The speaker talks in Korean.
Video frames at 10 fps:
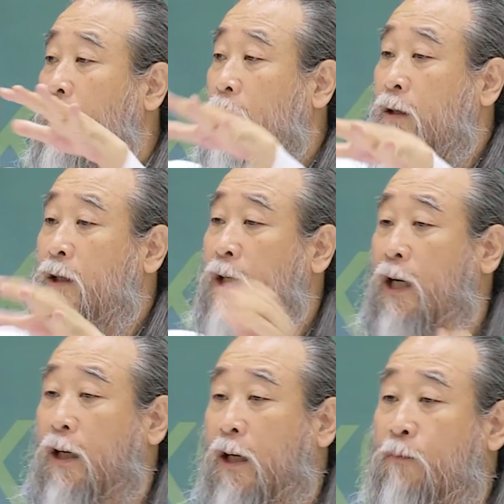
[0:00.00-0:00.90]

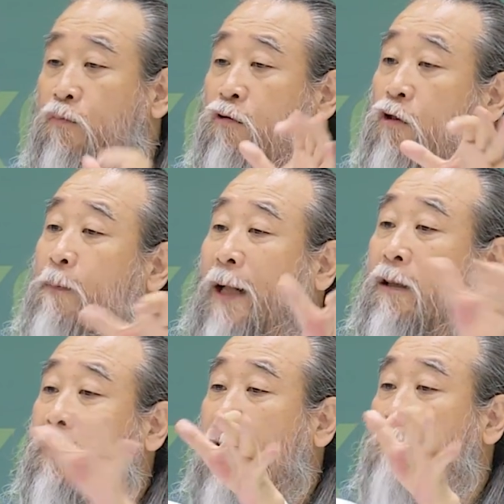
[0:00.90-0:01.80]
그러니까 이 물로
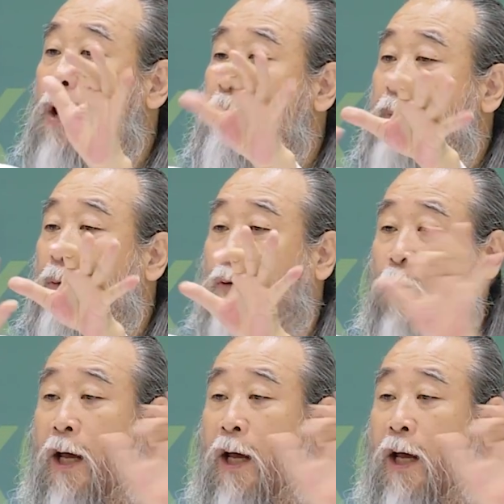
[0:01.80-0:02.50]
받는데 편법으로